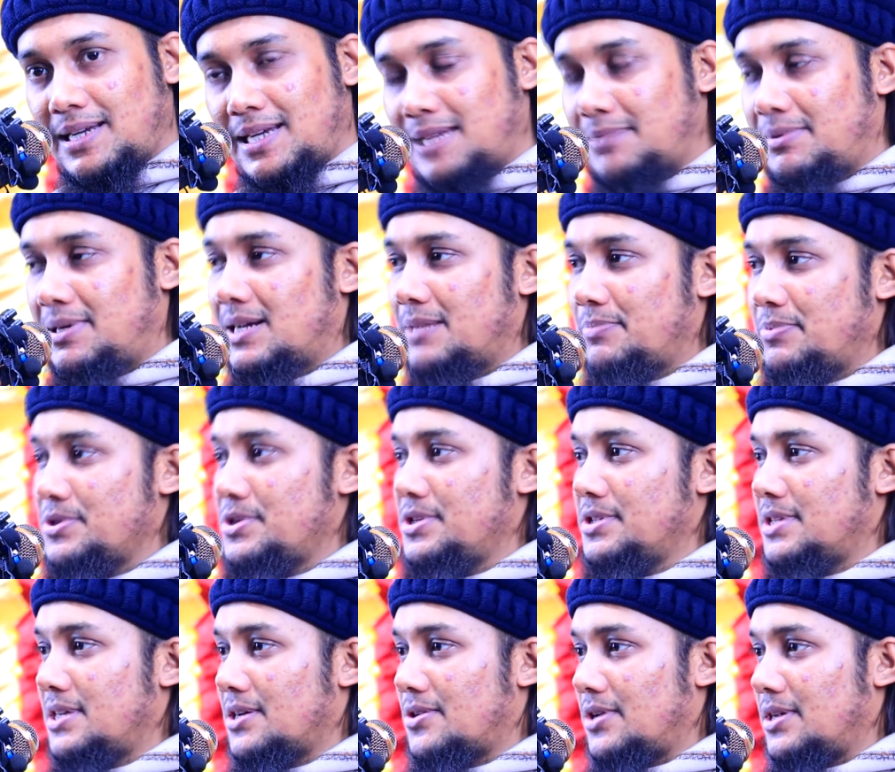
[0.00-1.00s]
এবার আপনি
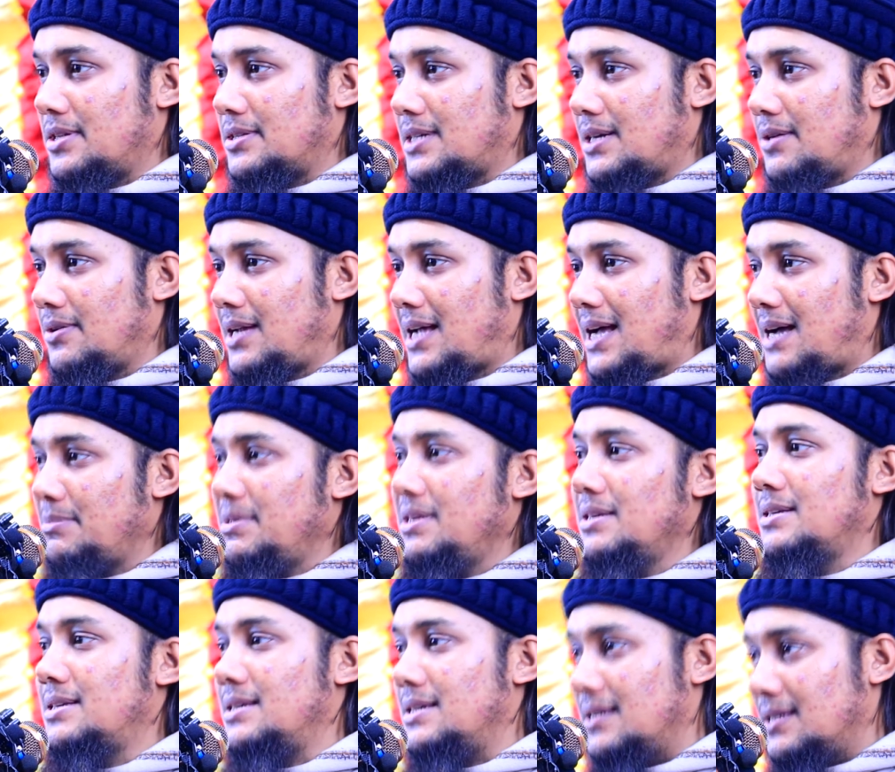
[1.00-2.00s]
চিন্তা করেন তাহলে আমি
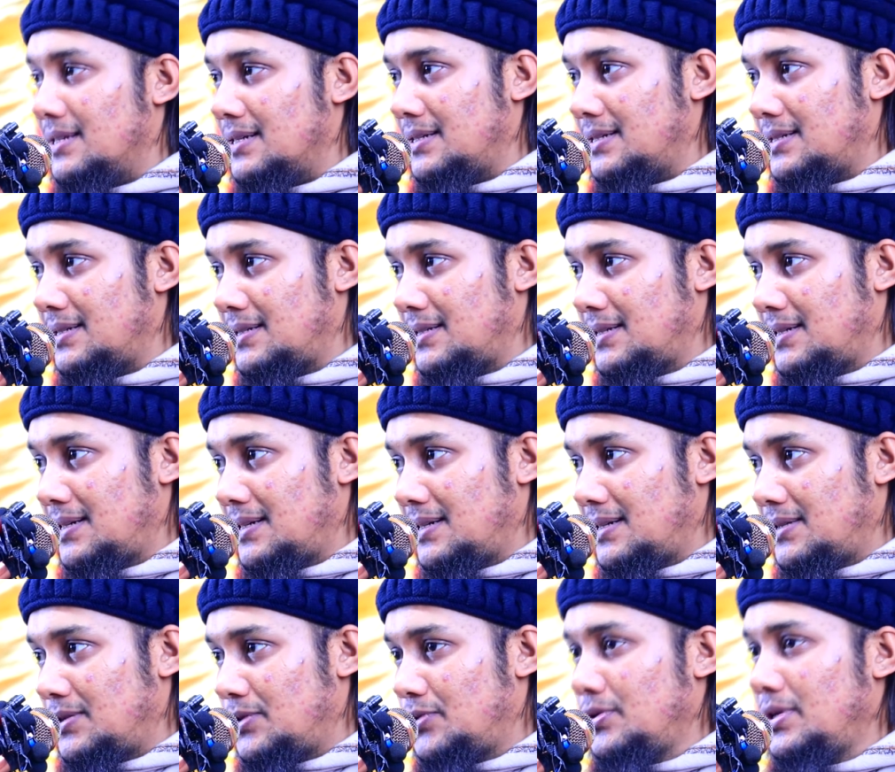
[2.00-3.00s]
কি
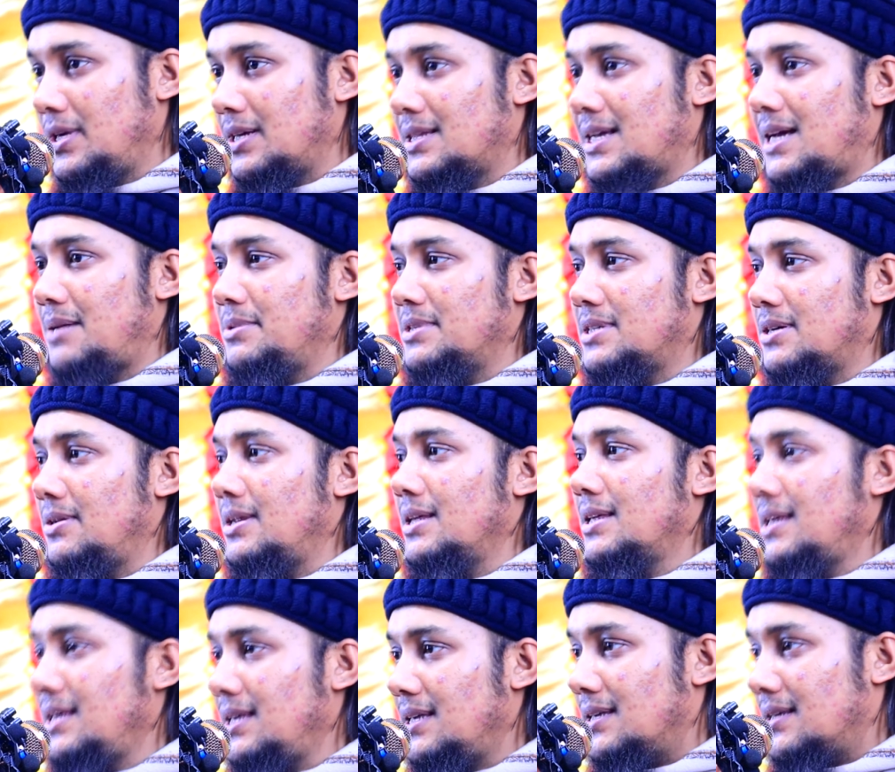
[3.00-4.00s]
দুনিয়াতে আমি তাহলে
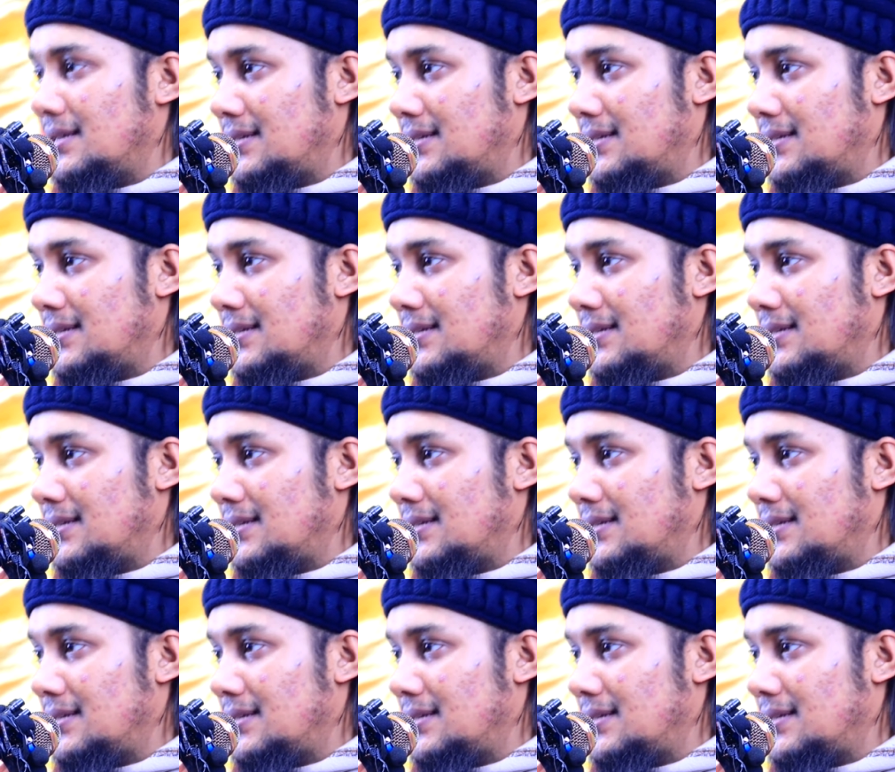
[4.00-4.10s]
কি